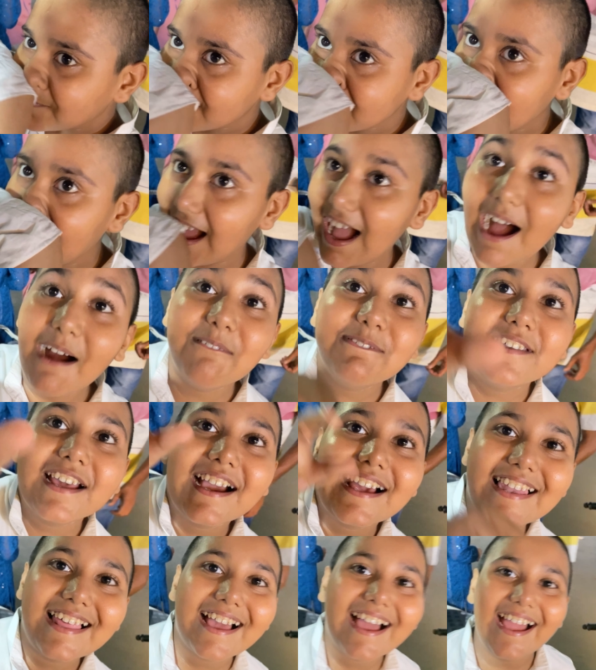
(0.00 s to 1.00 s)
नहीं टकला
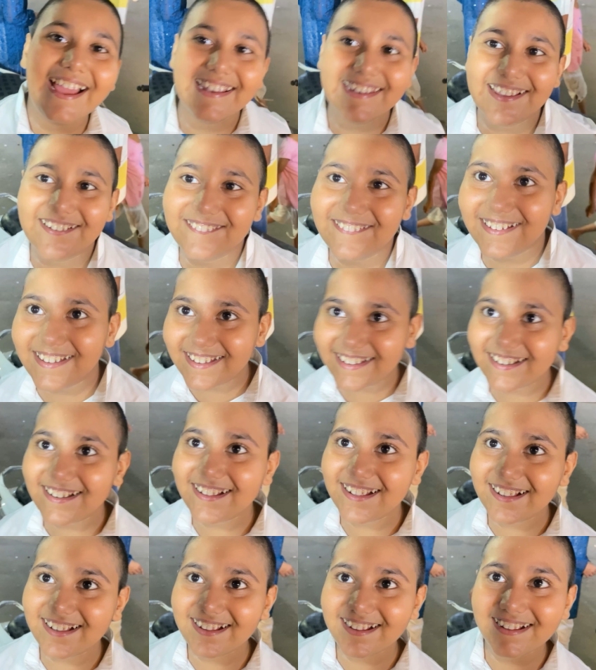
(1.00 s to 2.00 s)
टकला का नहीं हुए हम
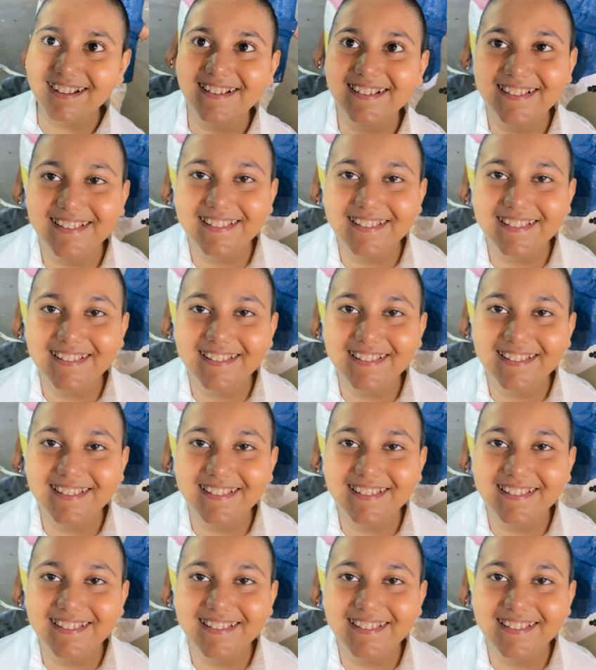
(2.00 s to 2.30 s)
नहीं हुए